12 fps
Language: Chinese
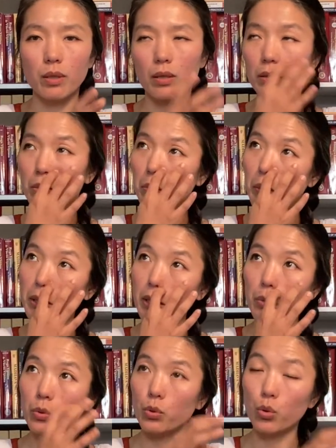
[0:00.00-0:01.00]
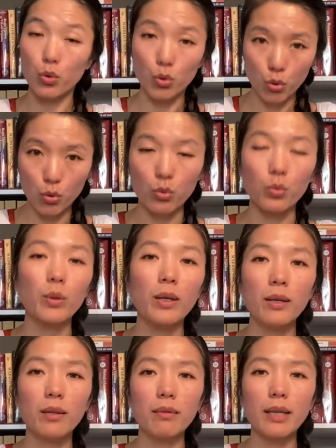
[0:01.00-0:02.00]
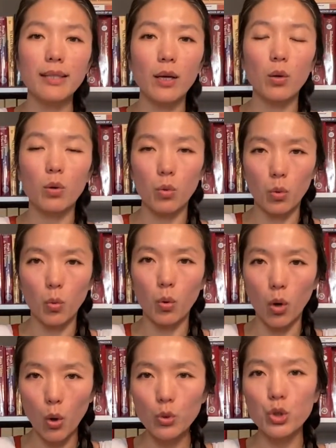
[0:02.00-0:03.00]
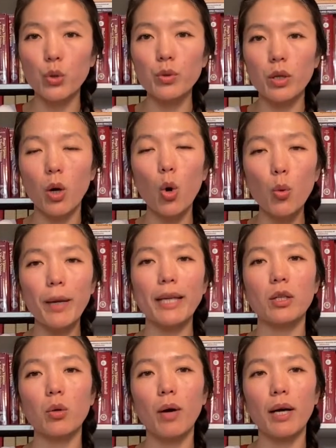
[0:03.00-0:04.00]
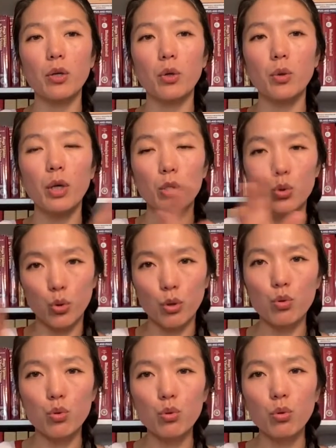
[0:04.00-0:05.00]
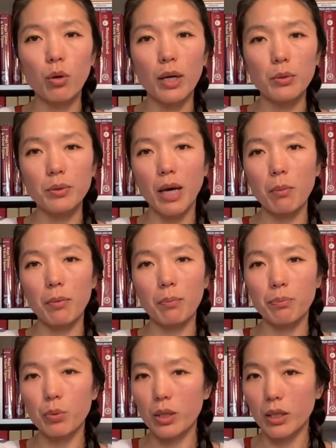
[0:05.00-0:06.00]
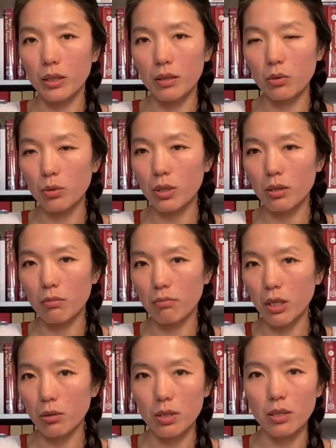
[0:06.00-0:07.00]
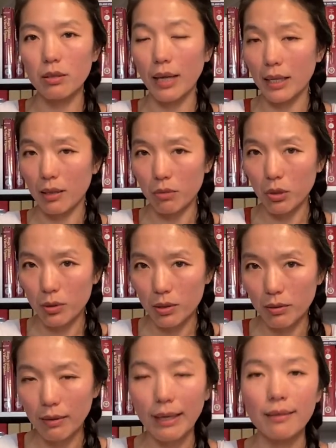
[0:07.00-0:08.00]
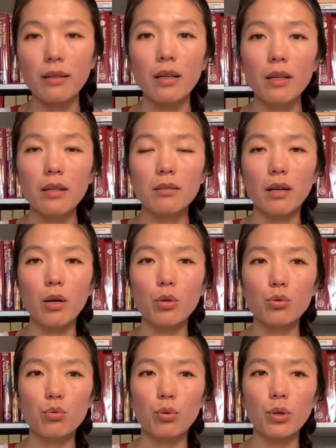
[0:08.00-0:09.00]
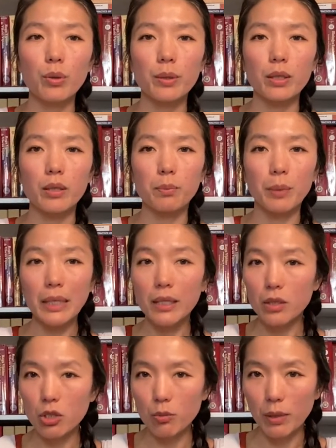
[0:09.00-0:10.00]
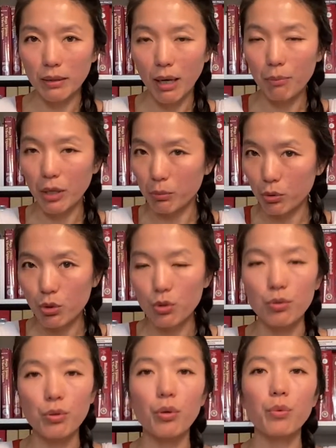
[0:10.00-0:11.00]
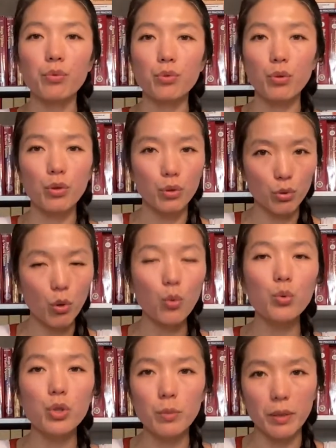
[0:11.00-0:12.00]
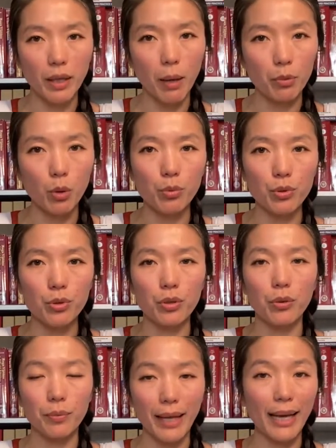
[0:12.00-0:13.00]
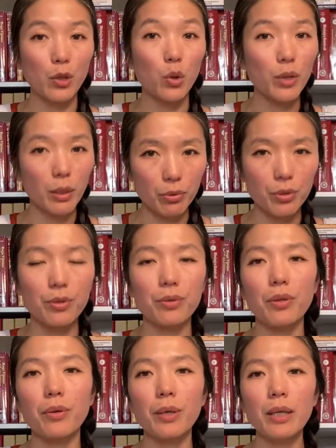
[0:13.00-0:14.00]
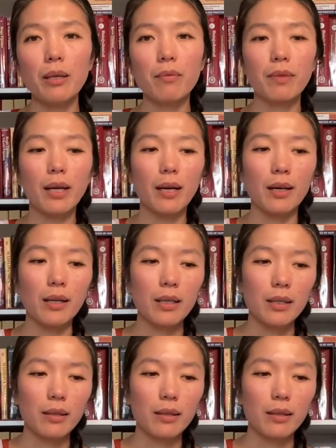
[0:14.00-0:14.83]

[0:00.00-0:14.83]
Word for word: 啊所谓叫做鱼素。那在欧洲的欧美的话，有全素的话，就是他们不喝，就是没有吃奶，也没有吃蛋，然后所有的皮革制品他们也不使用，所有的动物制品他们都不使用，奶油也不使用。那